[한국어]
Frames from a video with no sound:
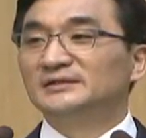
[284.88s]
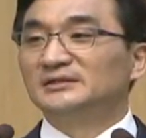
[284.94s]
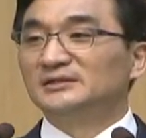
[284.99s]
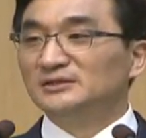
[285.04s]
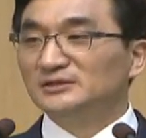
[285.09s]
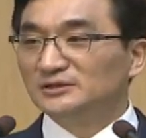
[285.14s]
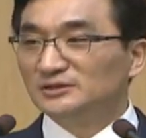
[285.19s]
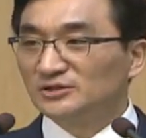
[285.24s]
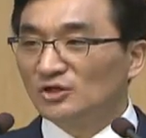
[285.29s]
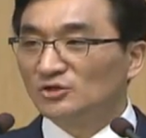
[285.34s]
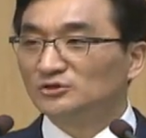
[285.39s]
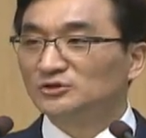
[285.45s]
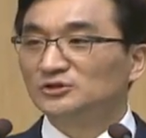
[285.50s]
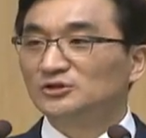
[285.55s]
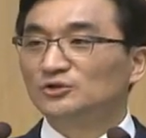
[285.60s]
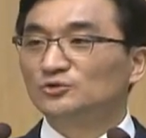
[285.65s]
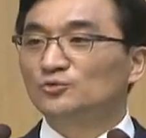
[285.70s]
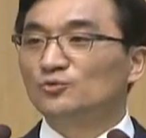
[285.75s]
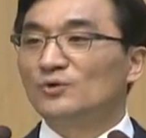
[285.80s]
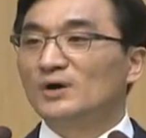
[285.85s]
그는
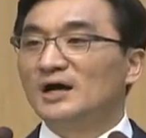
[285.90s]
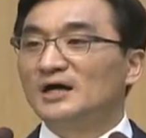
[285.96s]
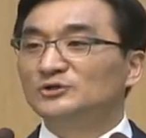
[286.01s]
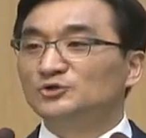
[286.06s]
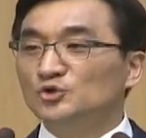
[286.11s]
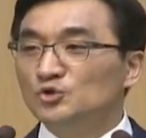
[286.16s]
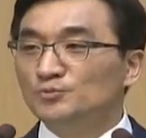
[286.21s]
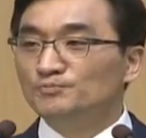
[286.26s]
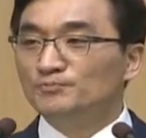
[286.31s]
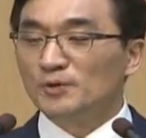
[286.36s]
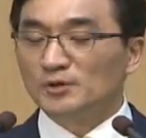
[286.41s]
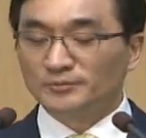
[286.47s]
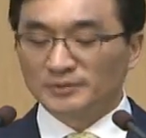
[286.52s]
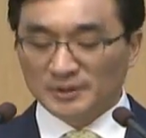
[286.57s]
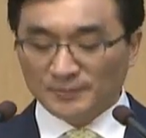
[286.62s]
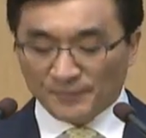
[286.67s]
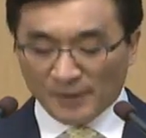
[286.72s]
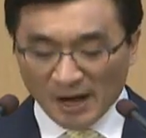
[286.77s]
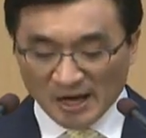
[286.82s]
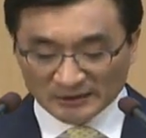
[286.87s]
성전과
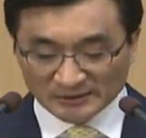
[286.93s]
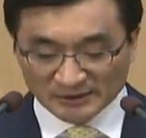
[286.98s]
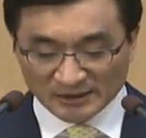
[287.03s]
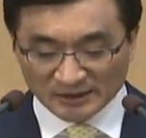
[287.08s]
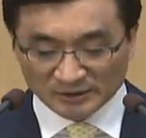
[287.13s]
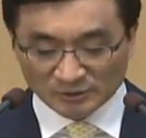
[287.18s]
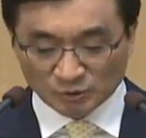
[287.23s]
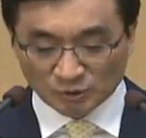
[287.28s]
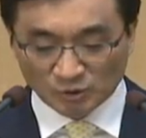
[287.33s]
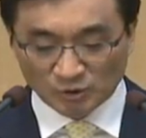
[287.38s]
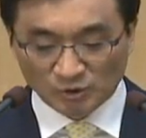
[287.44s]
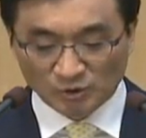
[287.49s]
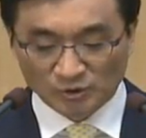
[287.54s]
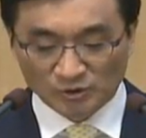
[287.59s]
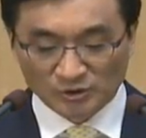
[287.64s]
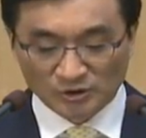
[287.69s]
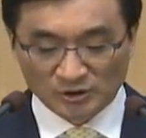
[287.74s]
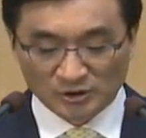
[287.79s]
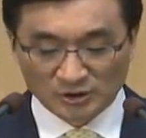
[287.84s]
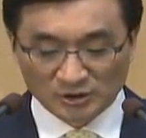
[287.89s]
율법을
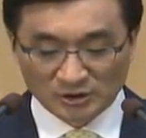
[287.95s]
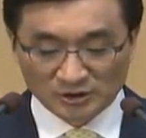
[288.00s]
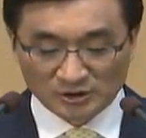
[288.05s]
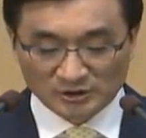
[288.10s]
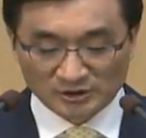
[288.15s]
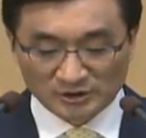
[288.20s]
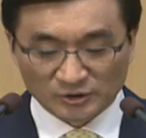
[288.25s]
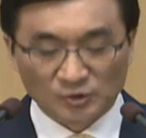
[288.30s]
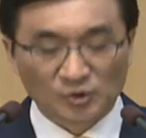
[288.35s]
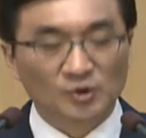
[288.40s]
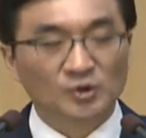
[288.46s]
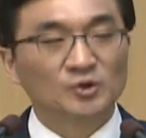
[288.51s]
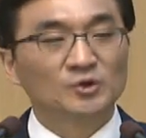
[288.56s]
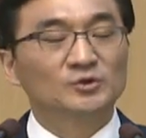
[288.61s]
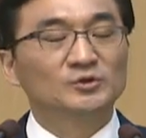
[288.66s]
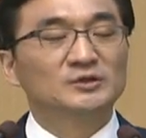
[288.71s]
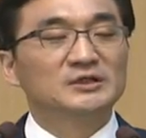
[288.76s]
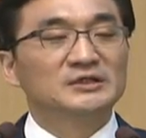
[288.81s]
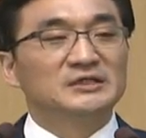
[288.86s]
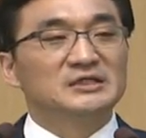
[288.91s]
파괴하고
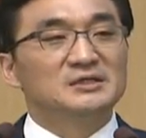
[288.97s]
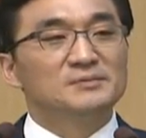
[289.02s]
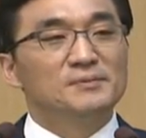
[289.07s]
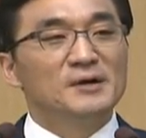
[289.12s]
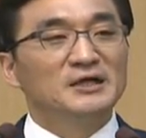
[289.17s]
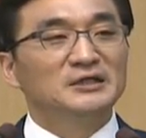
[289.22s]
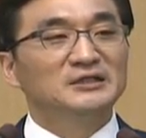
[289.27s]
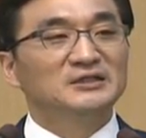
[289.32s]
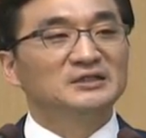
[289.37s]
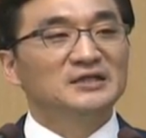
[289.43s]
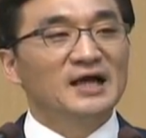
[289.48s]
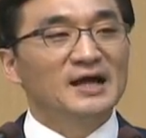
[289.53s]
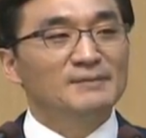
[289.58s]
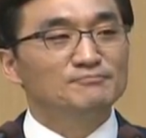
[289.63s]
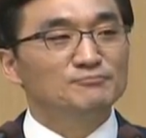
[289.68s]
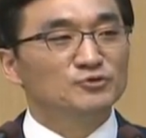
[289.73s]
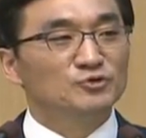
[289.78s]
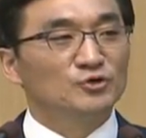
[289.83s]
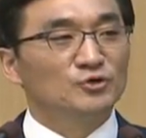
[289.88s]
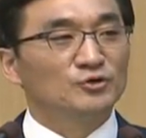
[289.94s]
그리고 이방인을
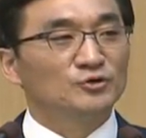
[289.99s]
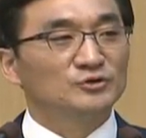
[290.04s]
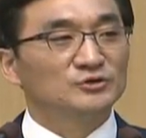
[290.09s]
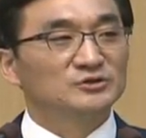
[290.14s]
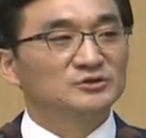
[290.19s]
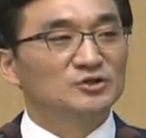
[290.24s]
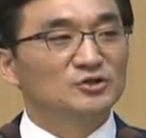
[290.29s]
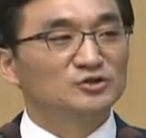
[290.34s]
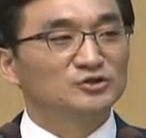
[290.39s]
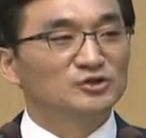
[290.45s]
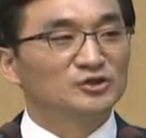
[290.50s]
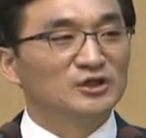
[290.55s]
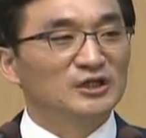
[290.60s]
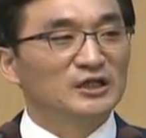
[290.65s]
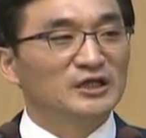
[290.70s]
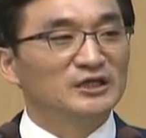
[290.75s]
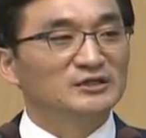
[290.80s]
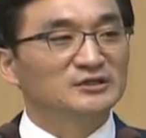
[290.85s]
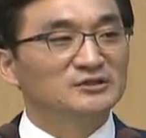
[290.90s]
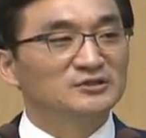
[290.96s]
함부로 성전
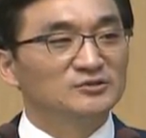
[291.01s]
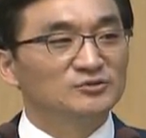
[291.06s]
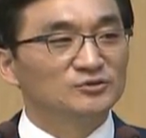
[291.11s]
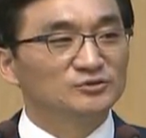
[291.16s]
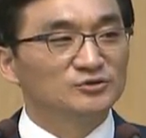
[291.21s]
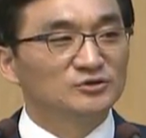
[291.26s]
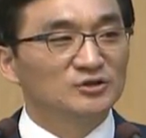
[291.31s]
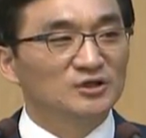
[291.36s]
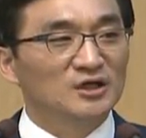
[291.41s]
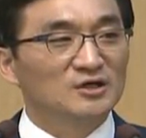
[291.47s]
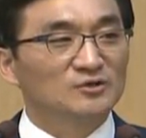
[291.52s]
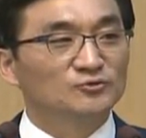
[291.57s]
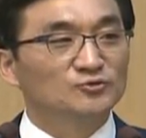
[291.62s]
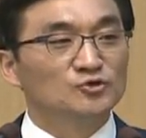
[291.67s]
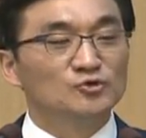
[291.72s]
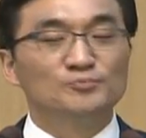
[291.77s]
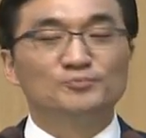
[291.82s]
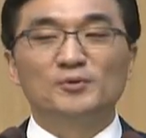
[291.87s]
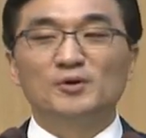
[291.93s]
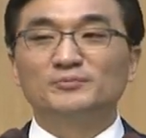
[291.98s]
안에 끌고 들어가고
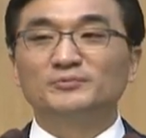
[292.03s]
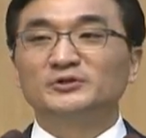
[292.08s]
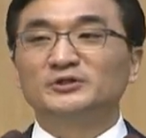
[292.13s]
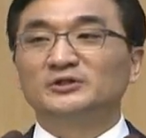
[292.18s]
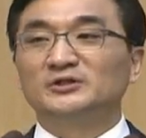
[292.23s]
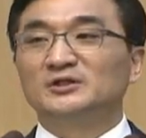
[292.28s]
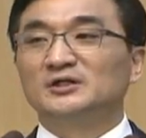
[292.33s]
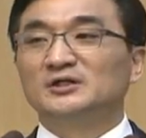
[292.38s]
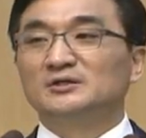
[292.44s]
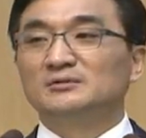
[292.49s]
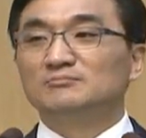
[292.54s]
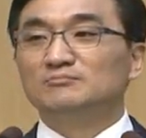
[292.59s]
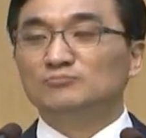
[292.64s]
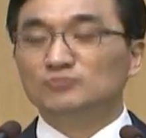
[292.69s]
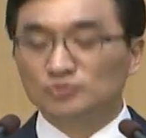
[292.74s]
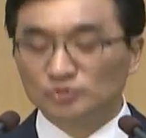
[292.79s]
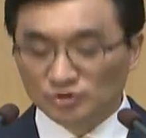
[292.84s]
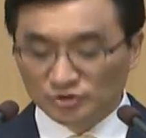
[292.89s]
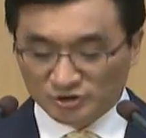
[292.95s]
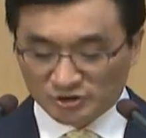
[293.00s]
율법을
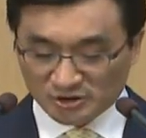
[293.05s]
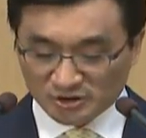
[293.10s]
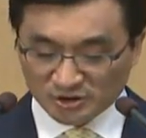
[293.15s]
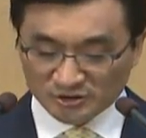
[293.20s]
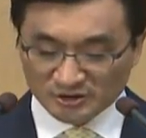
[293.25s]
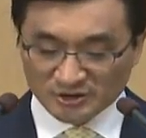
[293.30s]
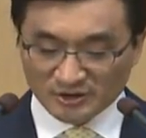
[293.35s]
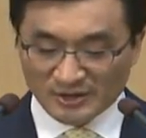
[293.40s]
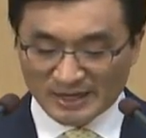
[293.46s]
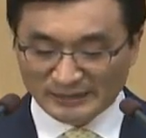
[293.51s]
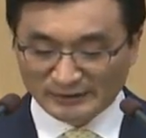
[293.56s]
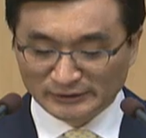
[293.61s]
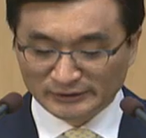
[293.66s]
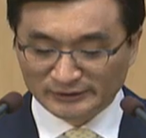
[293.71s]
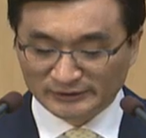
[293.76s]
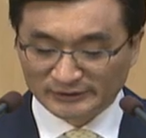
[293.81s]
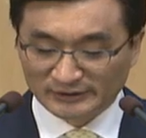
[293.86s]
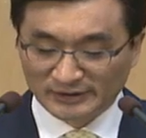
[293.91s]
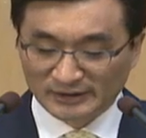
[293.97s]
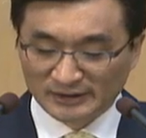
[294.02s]
무너뜨리려고
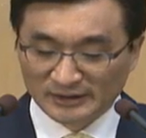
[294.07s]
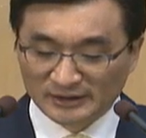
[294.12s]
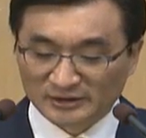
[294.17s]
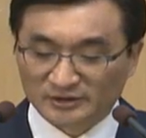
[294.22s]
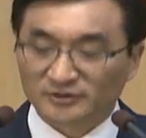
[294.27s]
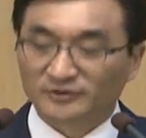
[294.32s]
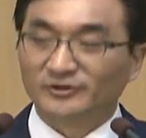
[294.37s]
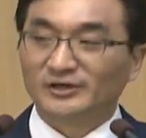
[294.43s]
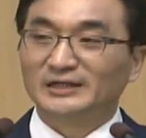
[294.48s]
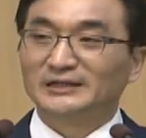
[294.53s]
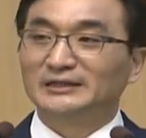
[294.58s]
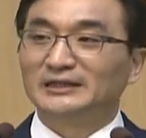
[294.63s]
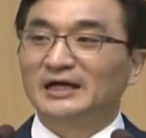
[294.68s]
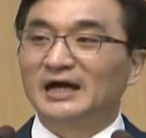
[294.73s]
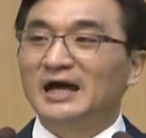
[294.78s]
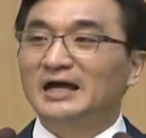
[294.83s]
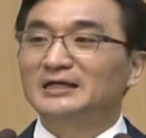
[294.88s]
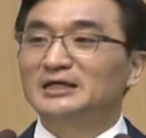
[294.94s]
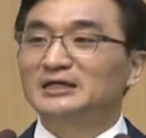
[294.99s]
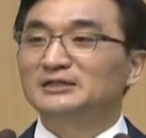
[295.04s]
하는 그러한
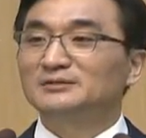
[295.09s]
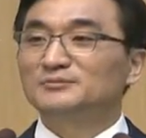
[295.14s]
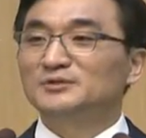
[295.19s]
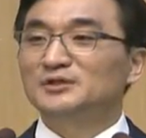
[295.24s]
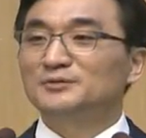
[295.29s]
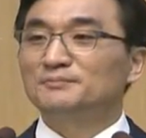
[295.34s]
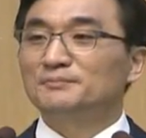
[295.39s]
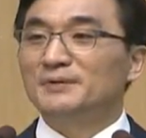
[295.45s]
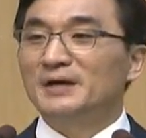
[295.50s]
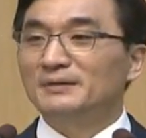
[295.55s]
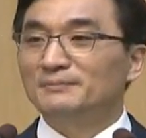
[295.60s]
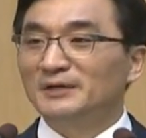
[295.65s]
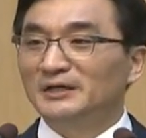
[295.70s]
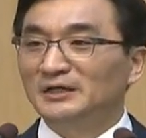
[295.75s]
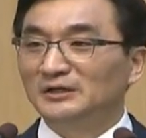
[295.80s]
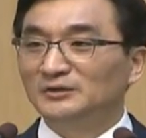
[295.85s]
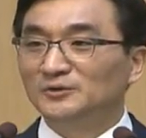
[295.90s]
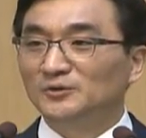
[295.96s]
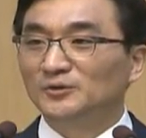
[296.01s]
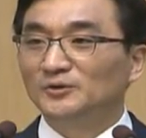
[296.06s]
하나님을
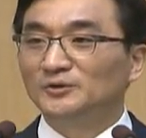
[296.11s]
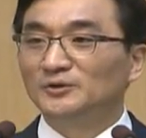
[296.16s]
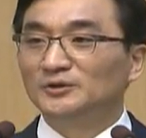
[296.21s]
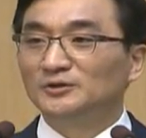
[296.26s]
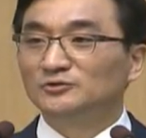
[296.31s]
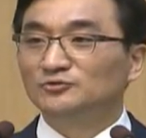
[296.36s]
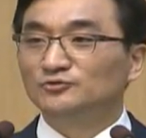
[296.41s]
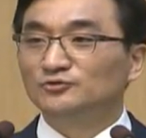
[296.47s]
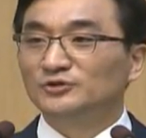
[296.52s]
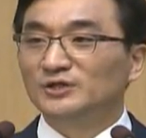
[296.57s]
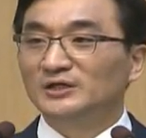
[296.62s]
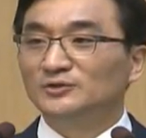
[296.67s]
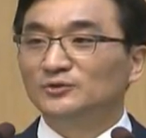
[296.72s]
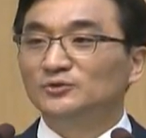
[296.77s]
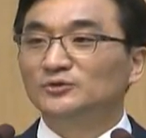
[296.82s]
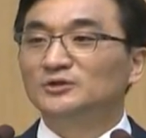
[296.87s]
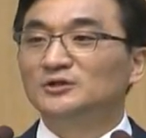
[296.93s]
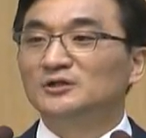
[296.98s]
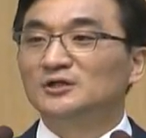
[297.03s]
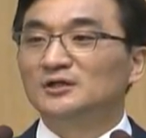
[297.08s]
배반하고
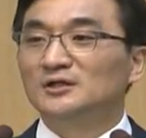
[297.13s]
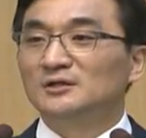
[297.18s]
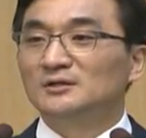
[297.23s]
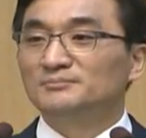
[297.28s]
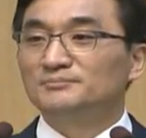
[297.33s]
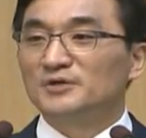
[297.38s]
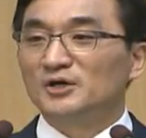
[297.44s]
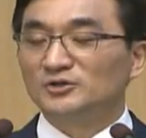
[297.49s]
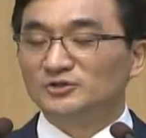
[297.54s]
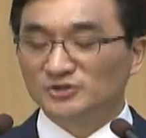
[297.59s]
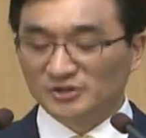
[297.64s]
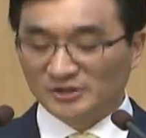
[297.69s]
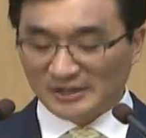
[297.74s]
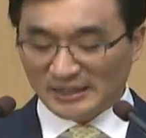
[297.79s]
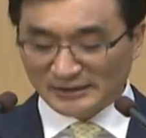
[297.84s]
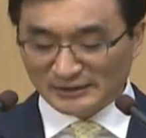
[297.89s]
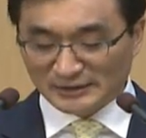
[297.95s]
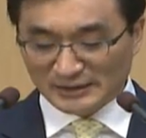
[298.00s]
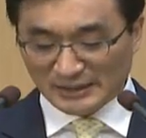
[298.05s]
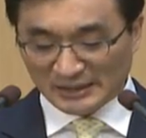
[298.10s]
유대교를
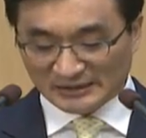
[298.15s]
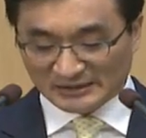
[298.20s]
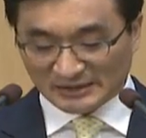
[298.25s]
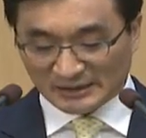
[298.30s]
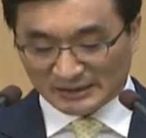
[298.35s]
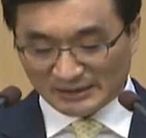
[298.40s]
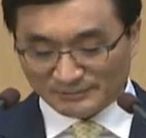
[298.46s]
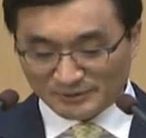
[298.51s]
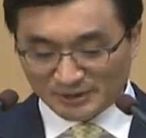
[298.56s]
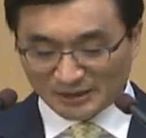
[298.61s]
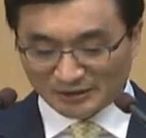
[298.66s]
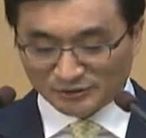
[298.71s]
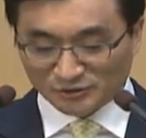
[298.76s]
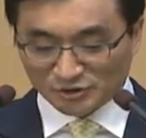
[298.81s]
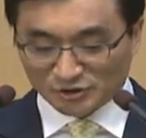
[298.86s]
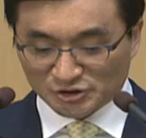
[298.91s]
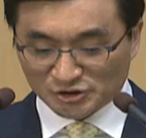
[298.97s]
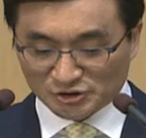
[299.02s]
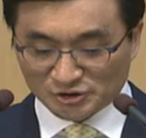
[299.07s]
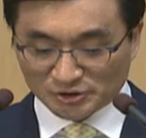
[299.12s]
변절한 사람이라는
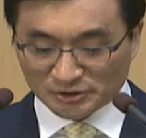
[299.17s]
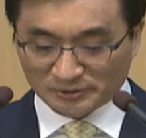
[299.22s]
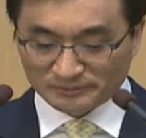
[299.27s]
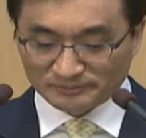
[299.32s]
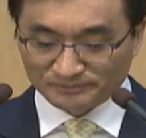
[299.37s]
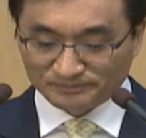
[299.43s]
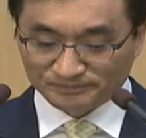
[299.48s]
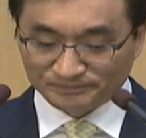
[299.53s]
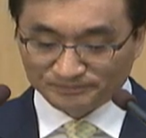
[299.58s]
것이죠.